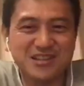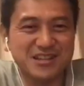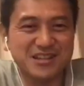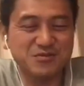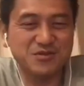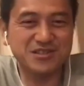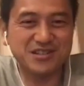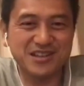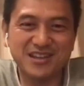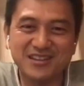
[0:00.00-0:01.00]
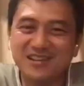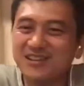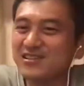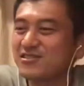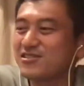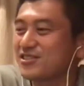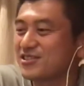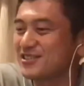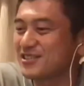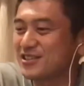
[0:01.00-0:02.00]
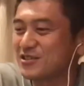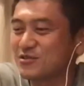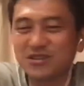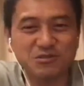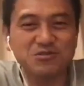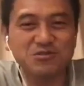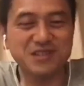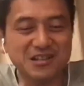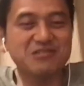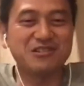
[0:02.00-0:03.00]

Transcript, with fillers: 大丈夫ですかねなんかこう、日本が特殊だと。